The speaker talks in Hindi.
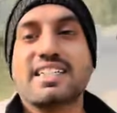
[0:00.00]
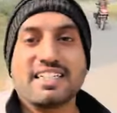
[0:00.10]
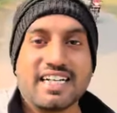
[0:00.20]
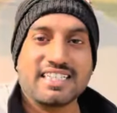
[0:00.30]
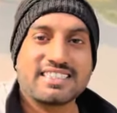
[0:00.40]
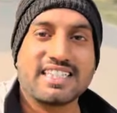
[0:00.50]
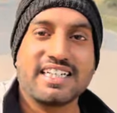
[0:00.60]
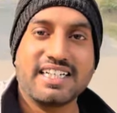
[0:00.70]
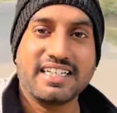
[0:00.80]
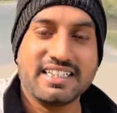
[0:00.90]
यहाँ से
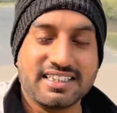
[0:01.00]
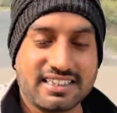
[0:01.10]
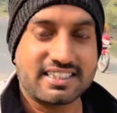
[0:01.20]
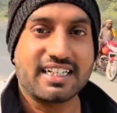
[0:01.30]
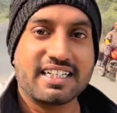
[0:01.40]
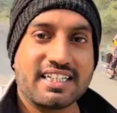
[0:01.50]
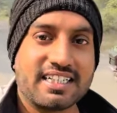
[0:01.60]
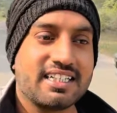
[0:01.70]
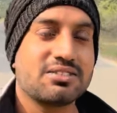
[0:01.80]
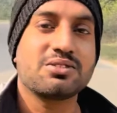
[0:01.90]
चलेंगे
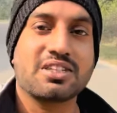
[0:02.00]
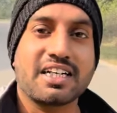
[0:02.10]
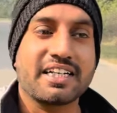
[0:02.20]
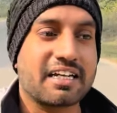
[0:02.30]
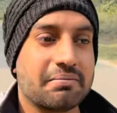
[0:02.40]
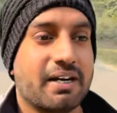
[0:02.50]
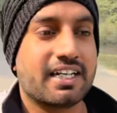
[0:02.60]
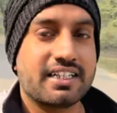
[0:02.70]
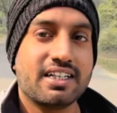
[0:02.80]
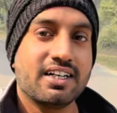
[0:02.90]
रील शूट करने के बाद
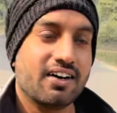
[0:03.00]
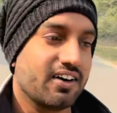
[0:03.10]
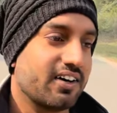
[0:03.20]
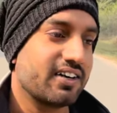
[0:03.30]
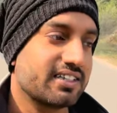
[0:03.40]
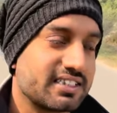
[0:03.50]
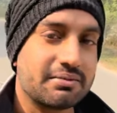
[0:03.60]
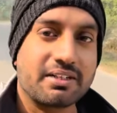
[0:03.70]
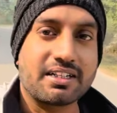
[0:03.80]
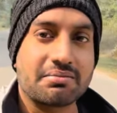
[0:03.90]
और सिटी
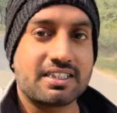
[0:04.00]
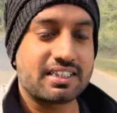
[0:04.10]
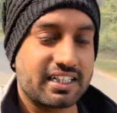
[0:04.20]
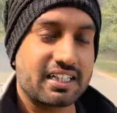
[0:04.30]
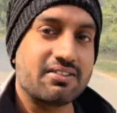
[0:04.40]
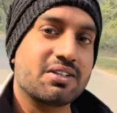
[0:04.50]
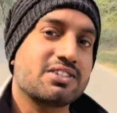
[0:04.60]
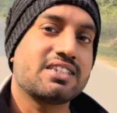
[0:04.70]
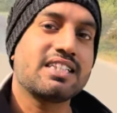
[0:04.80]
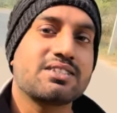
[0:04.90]
पार्क के पीछे चलेंगे वहाँ कुछ
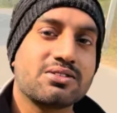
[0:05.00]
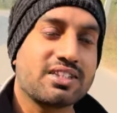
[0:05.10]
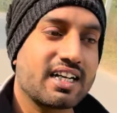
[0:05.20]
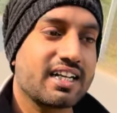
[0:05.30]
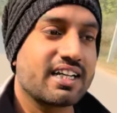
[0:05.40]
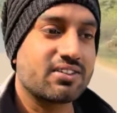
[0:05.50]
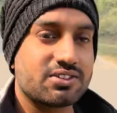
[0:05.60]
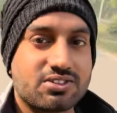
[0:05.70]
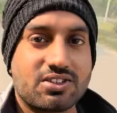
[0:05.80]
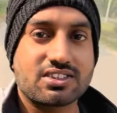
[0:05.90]
रील शूट कर लेंगे और कुछ
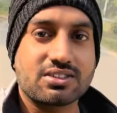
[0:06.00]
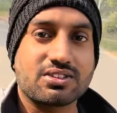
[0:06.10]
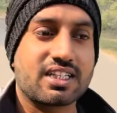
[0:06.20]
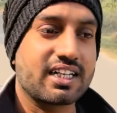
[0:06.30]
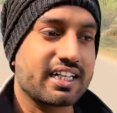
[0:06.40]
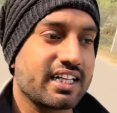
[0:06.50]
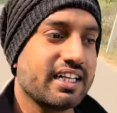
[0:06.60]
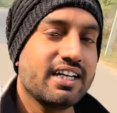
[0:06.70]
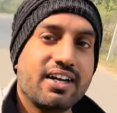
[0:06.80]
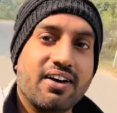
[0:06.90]
शॉर्ट शूट कर लेंगे
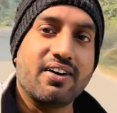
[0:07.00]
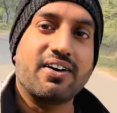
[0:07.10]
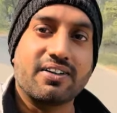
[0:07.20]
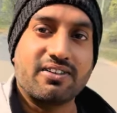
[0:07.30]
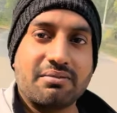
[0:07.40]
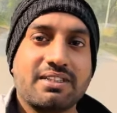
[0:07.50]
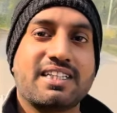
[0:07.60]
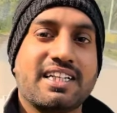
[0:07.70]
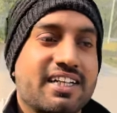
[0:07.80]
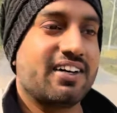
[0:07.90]
और वहाँ
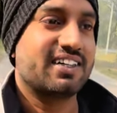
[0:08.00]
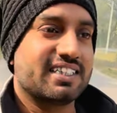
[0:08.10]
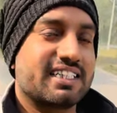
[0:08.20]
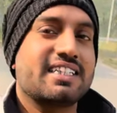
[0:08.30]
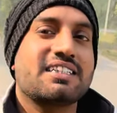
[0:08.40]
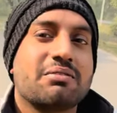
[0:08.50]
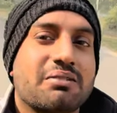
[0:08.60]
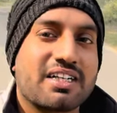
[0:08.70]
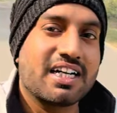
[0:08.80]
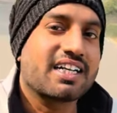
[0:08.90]
मिलते हैं और देखते हैं दिन भर
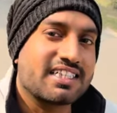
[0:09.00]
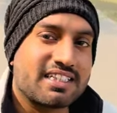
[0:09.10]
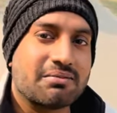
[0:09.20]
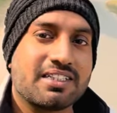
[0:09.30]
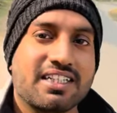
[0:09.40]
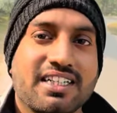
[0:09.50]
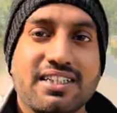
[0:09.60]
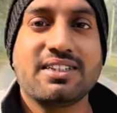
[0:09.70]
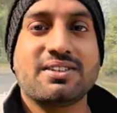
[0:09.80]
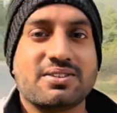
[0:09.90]
में कहाँ कहाँ जा पाते हैं
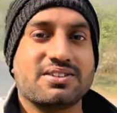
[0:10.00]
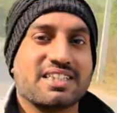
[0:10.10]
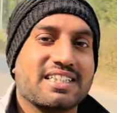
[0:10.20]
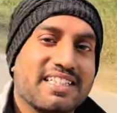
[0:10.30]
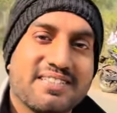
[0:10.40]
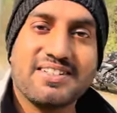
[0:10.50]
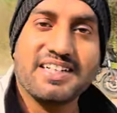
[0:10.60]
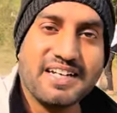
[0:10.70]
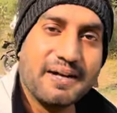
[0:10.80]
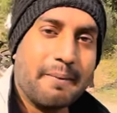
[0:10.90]
तो चलते हैं वहाँ
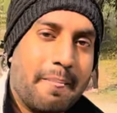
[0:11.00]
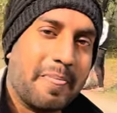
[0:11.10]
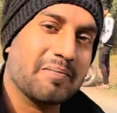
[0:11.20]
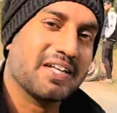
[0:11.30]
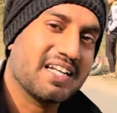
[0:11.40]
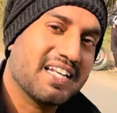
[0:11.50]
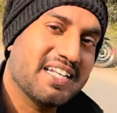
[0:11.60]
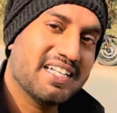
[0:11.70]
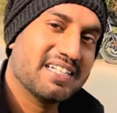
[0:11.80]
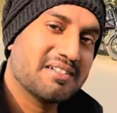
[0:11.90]
तब तक के लिए
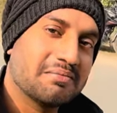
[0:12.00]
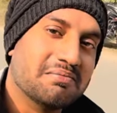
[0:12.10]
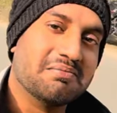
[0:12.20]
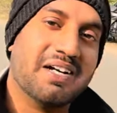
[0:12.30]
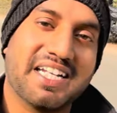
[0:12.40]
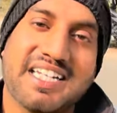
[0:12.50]
बाय